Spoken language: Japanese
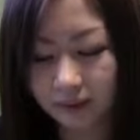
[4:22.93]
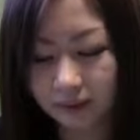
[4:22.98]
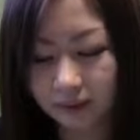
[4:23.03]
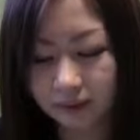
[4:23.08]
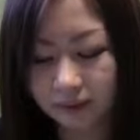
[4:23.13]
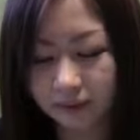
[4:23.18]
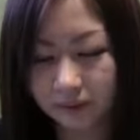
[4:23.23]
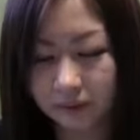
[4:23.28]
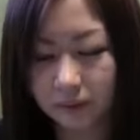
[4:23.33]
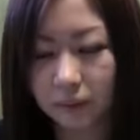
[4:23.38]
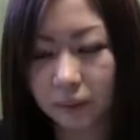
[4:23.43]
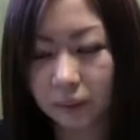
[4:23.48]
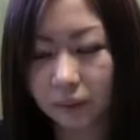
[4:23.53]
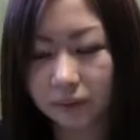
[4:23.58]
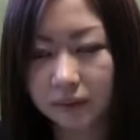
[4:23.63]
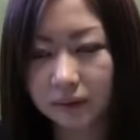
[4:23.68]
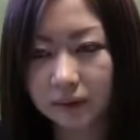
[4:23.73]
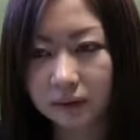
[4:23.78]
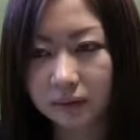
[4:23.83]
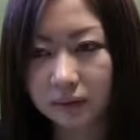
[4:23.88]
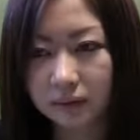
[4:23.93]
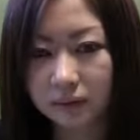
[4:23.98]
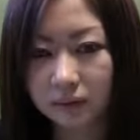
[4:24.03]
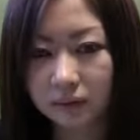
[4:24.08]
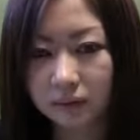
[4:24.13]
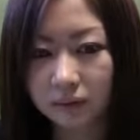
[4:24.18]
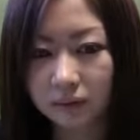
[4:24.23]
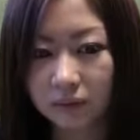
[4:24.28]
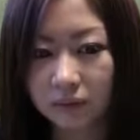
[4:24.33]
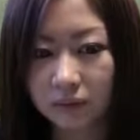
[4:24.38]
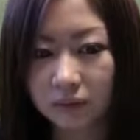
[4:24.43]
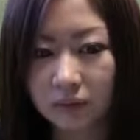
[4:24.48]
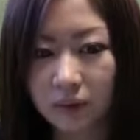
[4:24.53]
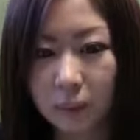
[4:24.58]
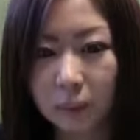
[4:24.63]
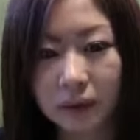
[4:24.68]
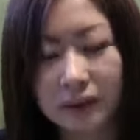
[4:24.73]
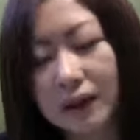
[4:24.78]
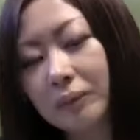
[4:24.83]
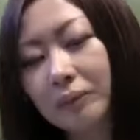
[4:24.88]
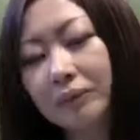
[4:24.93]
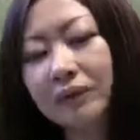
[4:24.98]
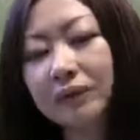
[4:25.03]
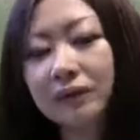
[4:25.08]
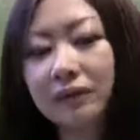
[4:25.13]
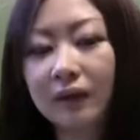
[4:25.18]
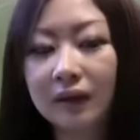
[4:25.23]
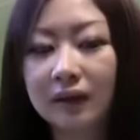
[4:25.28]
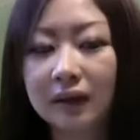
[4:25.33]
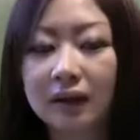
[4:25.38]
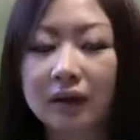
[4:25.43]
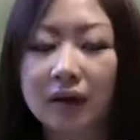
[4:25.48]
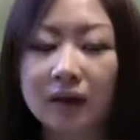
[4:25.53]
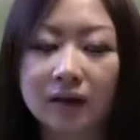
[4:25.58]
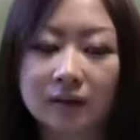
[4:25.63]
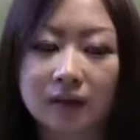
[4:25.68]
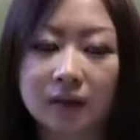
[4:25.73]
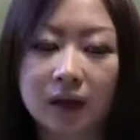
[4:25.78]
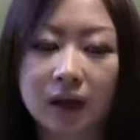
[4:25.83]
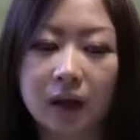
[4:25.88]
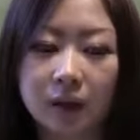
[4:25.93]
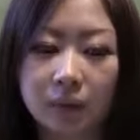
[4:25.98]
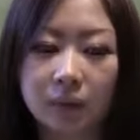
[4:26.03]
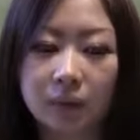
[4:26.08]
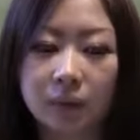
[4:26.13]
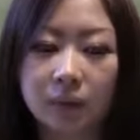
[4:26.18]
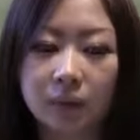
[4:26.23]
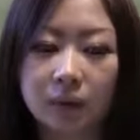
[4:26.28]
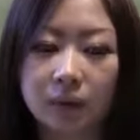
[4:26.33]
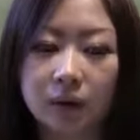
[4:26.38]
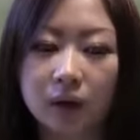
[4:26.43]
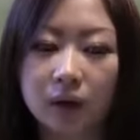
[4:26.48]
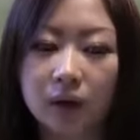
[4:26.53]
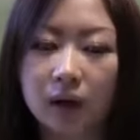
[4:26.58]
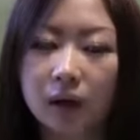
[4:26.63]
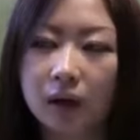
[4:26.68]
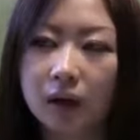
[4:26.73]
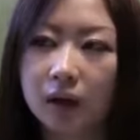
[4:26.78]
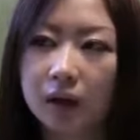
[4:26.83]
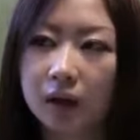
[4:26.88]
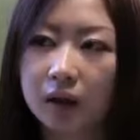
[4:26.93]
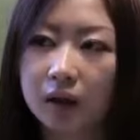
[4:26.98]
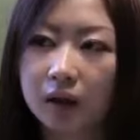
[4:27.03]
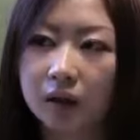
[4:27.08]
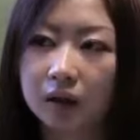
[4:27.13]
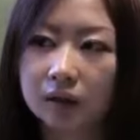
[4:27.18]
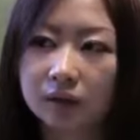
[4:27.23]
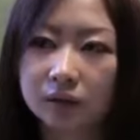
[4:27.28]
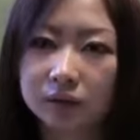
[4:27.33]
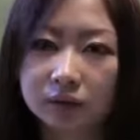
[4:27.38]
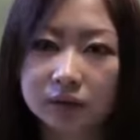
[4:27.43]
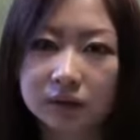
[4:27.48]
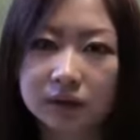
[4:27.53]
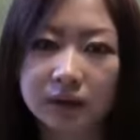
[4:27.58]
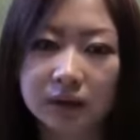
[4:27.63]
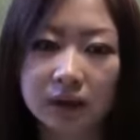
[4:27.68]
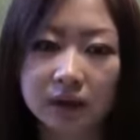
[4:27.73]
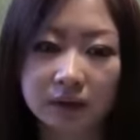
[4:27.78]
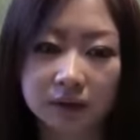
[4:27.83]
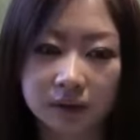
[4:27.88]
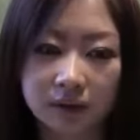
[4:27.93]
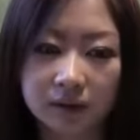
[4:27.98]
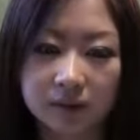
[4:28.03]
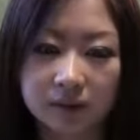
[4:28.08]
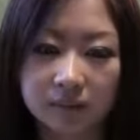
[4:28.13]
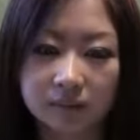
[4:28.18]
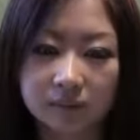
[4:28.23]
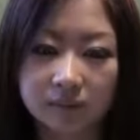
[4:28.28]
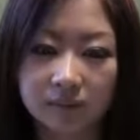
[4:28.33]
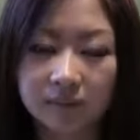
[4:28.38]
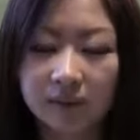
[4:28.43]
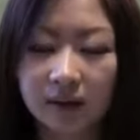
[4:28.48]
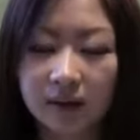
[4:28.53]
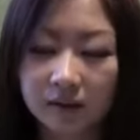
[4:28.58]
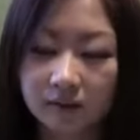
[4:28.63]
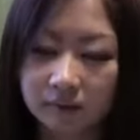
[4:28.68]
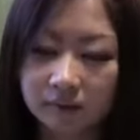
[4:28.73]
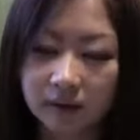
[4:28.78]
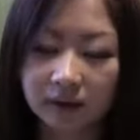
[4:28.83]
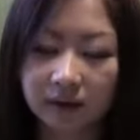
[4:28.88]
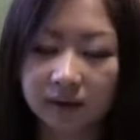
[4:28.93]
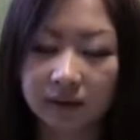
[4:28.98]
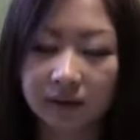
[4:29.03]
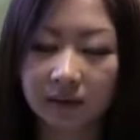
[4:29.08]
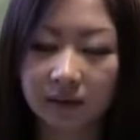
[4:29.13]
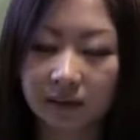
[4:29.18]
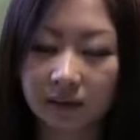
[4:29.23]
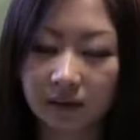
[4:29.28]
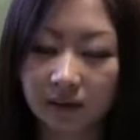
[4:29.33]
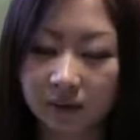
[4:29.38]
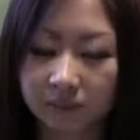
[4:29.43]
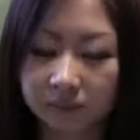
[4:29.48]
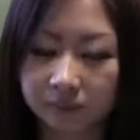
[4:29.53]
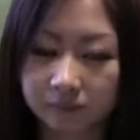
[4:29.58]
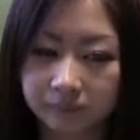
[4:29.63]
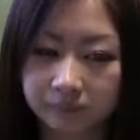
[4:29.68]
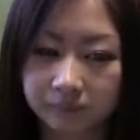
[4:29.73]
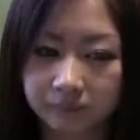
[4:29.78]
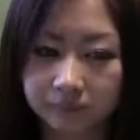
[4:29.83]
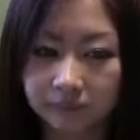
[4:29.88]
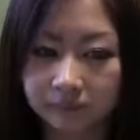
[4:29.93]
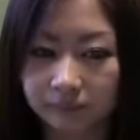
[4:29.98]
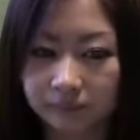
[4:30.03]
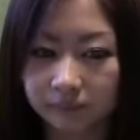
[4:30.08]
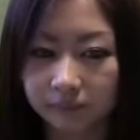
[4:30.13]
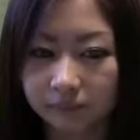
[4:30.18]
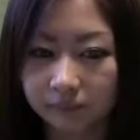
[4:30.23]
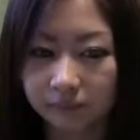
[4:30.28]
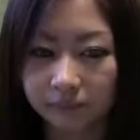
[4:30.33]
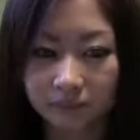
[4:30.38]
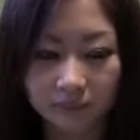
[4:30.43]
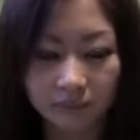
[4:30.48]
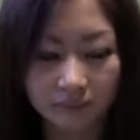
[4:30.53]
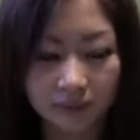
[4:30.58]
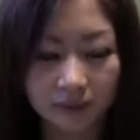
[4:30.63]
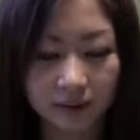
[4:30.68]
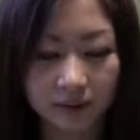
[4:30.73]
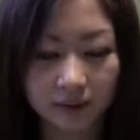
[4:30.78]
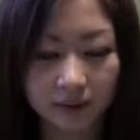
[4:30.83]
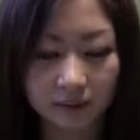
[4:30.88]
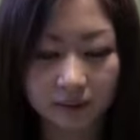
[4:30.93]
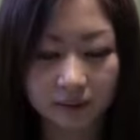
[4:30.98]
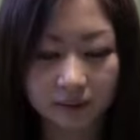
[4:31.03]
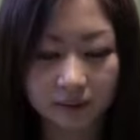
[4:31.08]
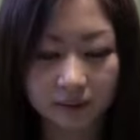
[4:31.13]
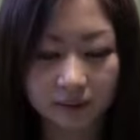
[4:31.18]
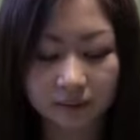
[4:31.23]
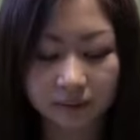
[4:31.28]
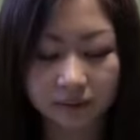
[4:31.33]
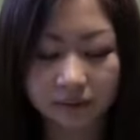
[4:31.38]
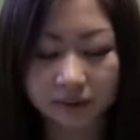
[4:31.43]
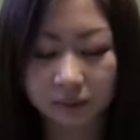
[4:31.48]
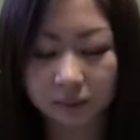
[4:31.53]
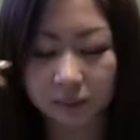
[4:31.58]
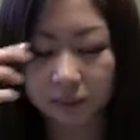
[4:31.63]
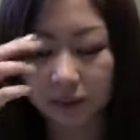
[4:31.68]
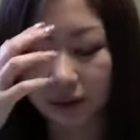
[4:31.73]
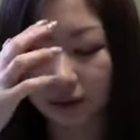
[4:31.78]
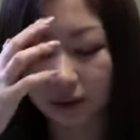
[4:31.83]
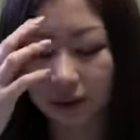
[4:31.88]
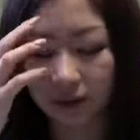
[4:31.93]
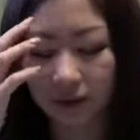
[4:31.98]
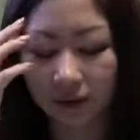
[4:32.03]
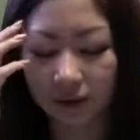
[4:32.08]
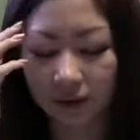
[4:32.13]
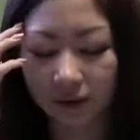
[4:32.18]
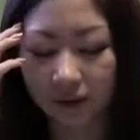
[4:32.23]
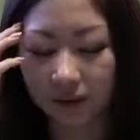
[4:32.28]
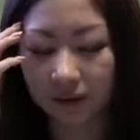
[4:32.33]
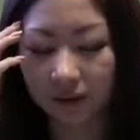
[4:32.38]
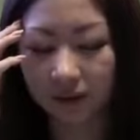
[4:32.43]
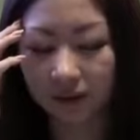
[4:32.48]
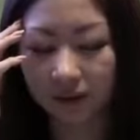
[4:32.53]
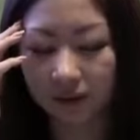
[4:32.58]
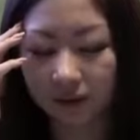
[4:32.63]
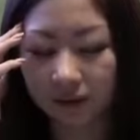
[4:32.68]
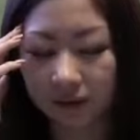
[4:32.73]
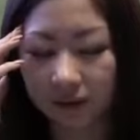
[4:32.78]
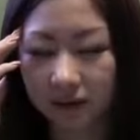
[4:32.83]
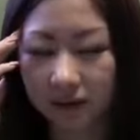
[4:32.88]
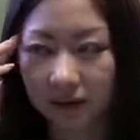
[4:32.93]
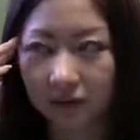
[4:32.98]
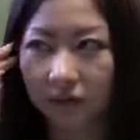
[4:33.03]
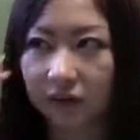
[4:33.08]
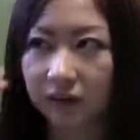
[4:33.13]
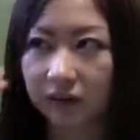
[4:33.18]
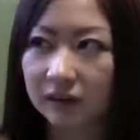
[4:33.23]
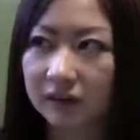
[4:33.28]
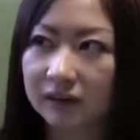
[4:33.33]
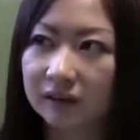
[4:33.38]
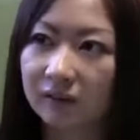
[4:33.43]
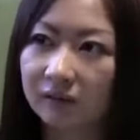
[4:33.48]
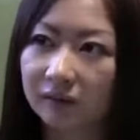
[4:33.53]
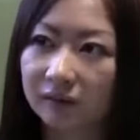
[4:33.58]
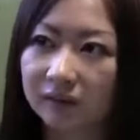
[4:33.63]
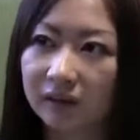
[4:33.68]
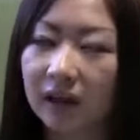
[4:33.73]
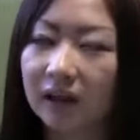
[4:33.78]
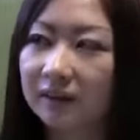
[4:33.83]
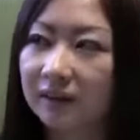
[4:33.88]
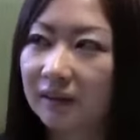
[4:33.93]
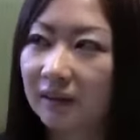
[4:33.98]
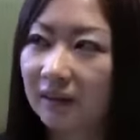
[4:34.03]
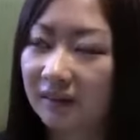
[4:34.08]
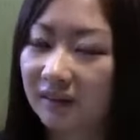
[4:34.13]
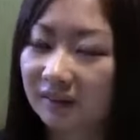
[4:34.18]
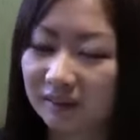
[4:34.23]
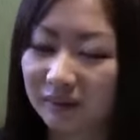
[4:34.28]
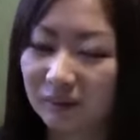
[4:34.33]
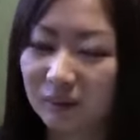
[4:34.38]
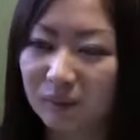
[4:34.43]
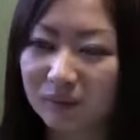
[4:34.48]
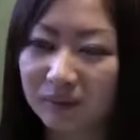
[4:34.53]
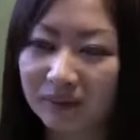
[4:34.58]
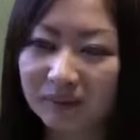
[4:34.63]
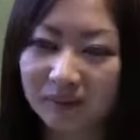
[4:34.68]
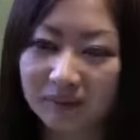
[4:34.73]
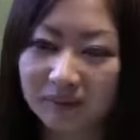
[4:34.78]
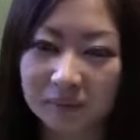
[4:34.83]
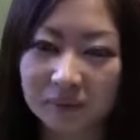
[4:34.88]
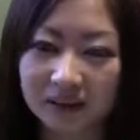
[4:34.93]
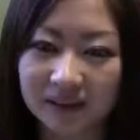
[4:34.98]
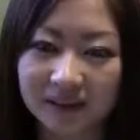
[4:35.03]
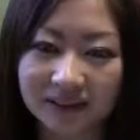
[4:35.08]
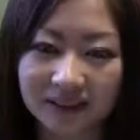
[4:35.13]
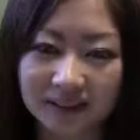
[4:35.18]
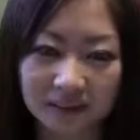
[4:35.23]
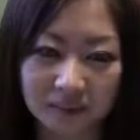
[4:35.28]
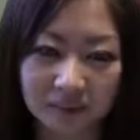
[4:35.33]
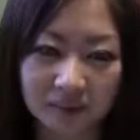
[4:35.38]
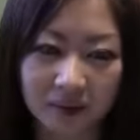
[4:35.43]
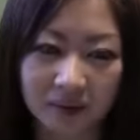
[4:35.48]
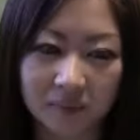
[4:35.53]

そう北極のところは、まあ、寒くはなかったけど涼しかったで上がなんか光ってる石みたいな石っていうか白いあじゃああれ氷をイメージしてるのか